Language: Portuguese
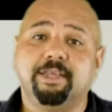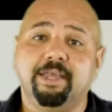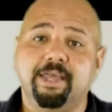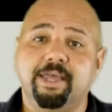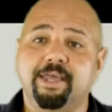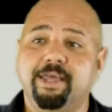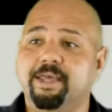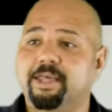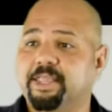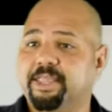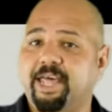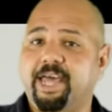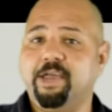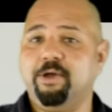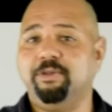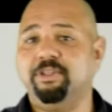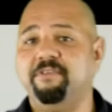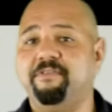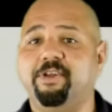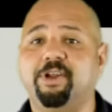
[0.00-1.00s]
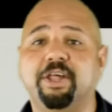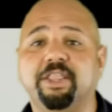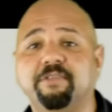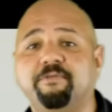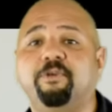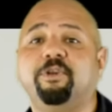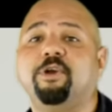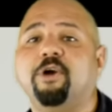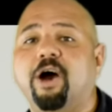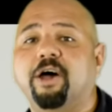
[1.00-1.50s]
que saiu de Velozes e
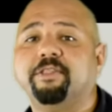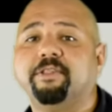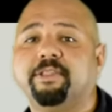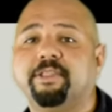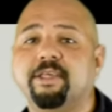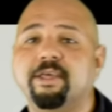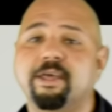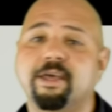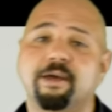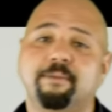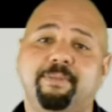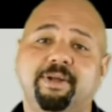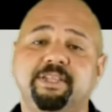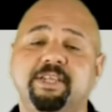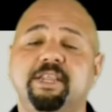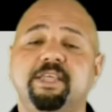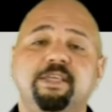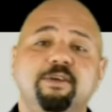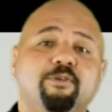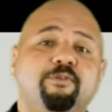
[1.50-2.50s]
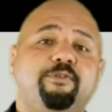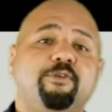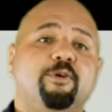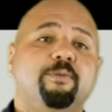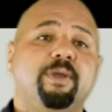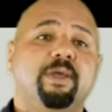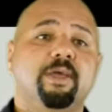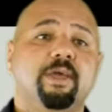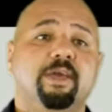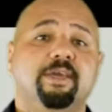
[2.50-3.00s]
Furiosos para dirigir o
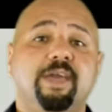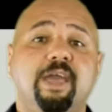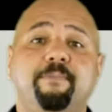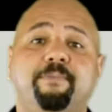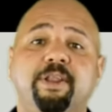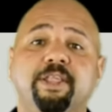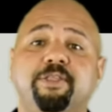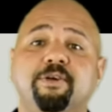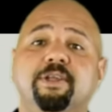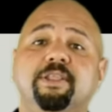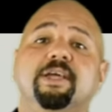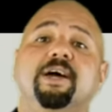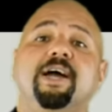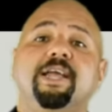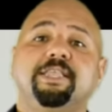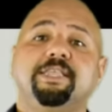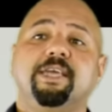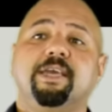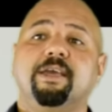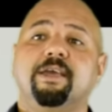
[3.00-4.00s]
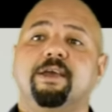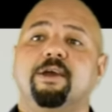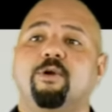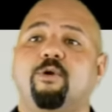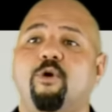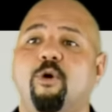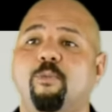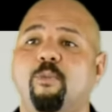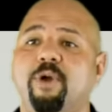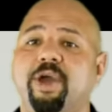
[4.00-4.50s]
filme. E é impressionante
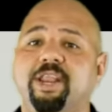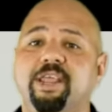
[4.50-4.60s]
como